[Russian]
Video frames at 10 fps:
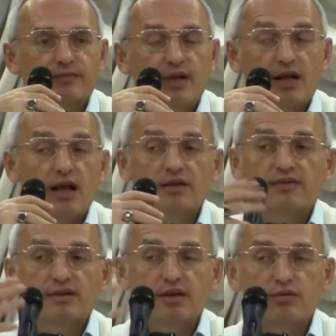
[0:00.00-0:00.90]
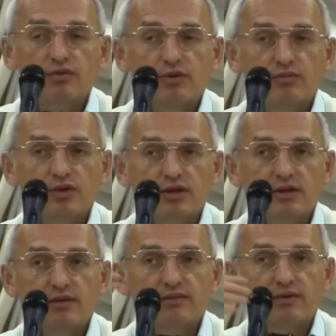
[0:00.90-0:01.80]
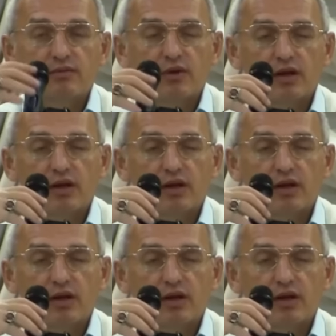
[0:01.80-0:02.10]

И радоваться людям, жизни и всему